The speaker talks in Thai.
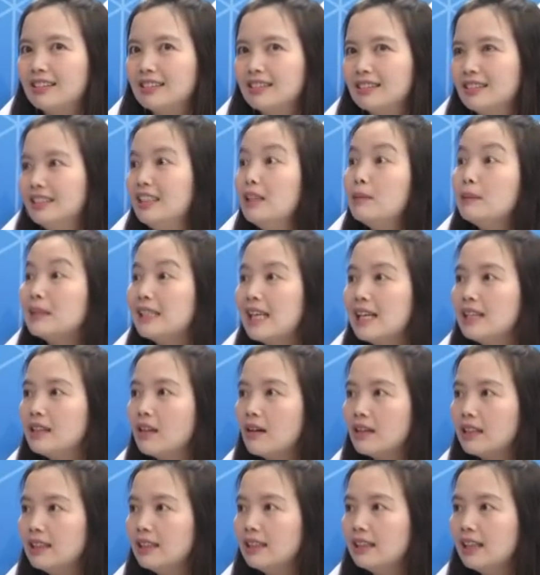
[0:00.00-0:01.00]
หนึ่งเปอร์เซ็นต์ต่
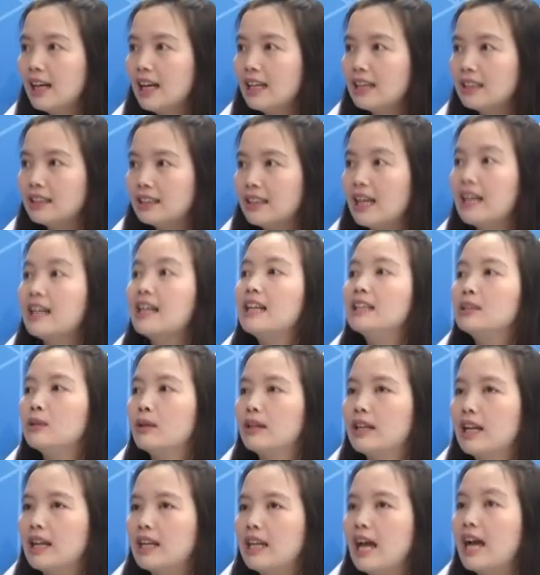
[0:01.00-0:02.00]
อเดือนแต่ในส่วน
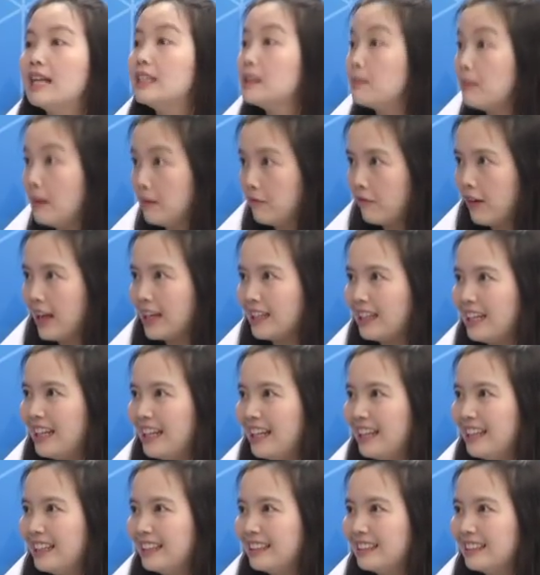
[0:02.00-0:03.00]
นั้นเนี่ยอาจจะเป็นแฟลตเล
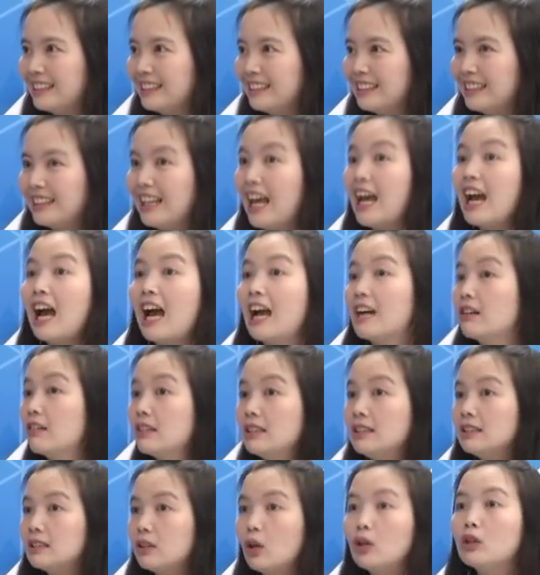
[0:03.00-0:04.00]
ทนะคะ ก็
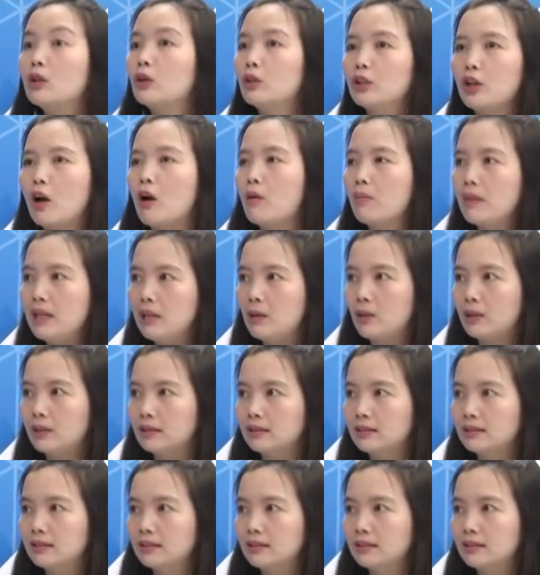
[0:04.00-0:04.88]
คือต้นลดดอกไม่ลด